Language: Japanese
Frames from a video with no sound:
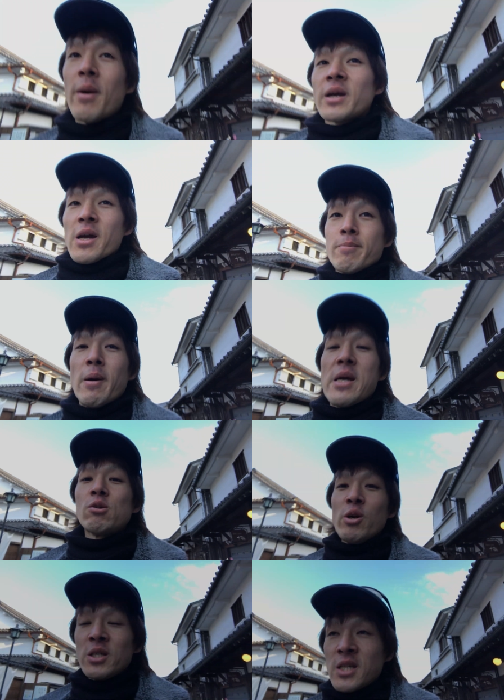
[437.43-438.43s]
以外
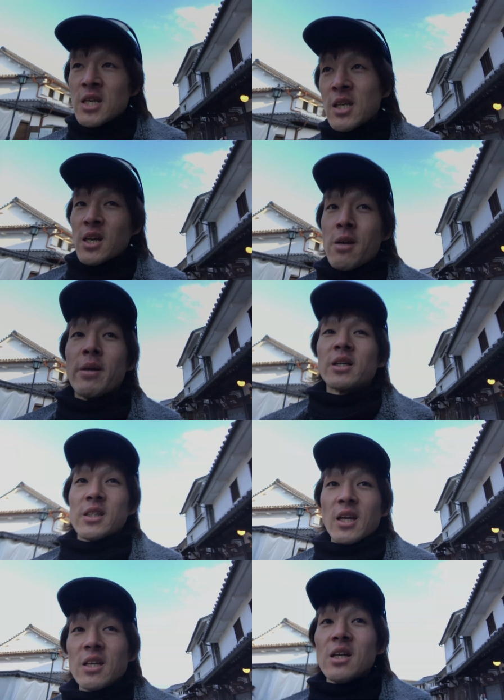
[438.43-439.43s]
マイクロ界隈かって